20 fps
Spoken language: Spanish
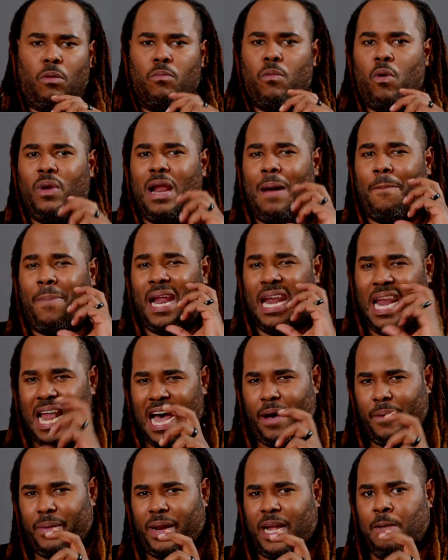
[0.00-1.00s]
tomó una
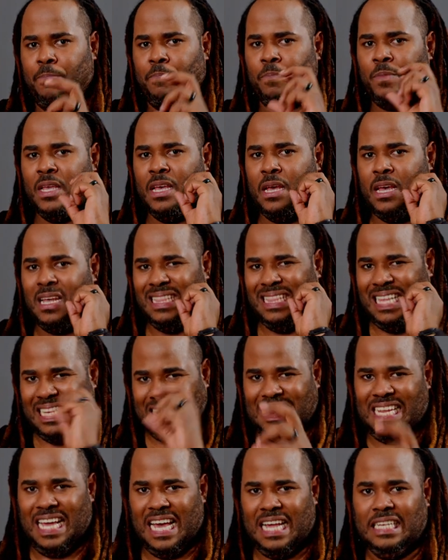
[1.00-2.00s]
palabra de
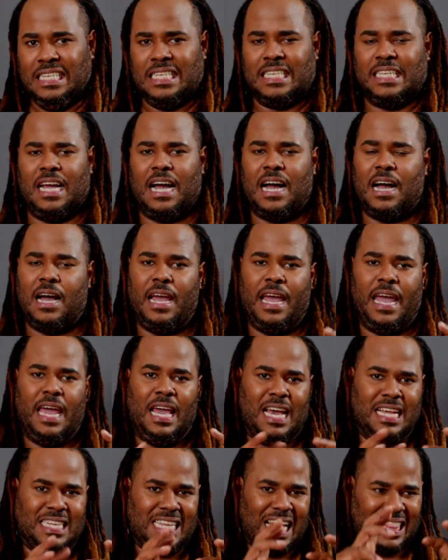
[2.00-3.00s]
ciencia
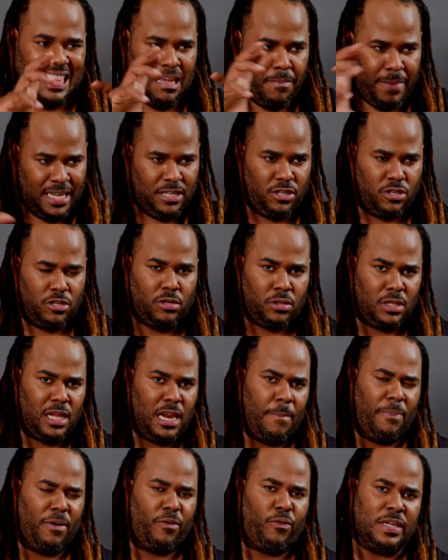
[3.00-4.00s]
en esa dimensión de
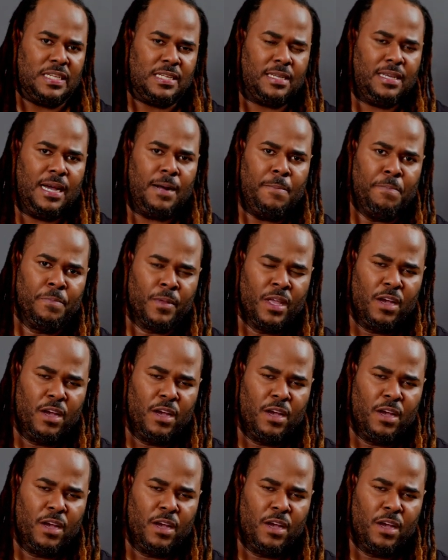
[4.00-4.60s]
la profecía